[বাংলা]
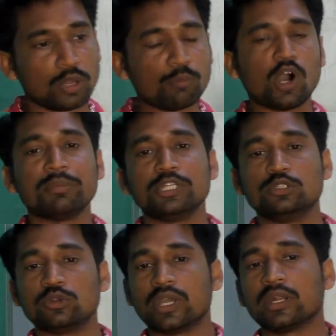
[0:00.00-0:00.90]

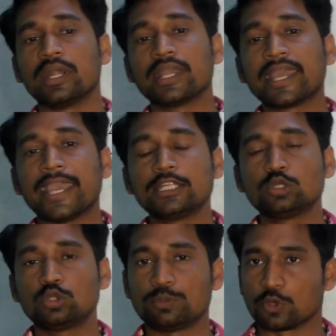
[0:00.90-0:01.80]
মহাবিদ্রোহের
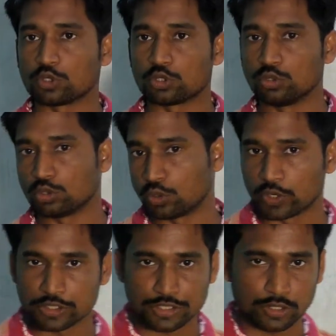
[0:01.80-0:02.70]
ক্ষেত্র প্রস্তুত
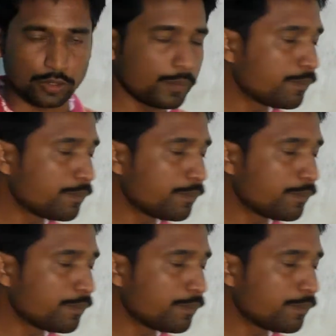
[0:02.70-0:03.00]
করেছিল